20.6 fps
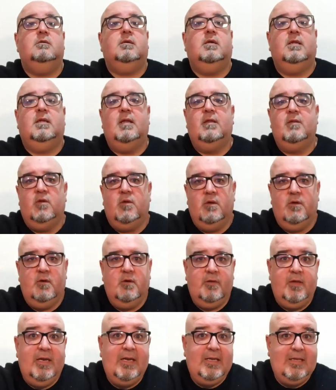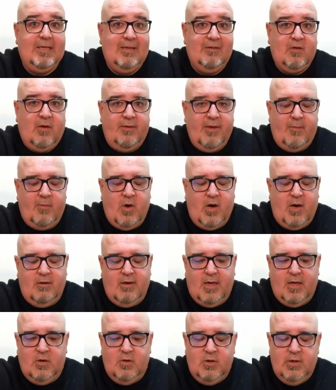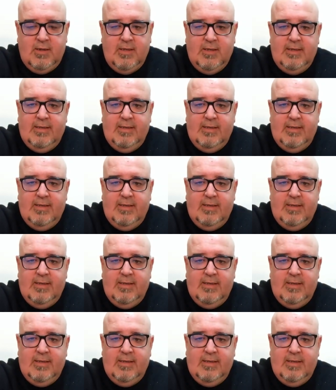que tanto, del que tanto habíamos hablado.